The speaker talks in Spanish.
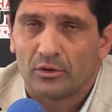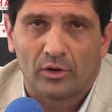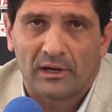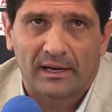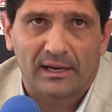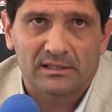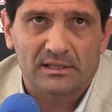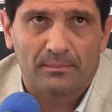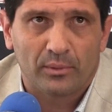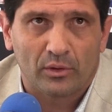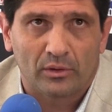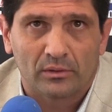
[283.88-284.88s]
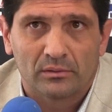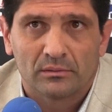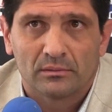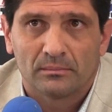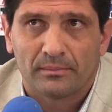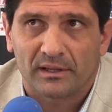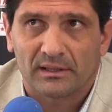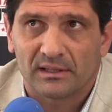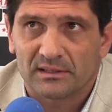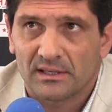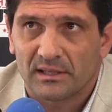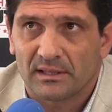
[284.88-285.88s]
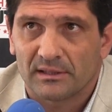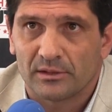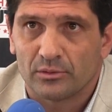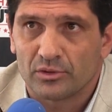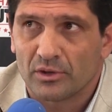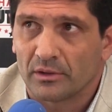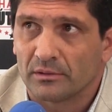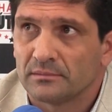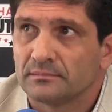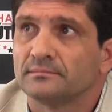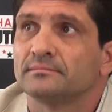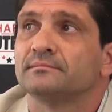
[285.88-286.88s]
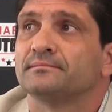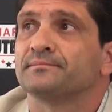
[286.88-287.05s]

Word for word: Doy las gracias por pertenecer a esta institución.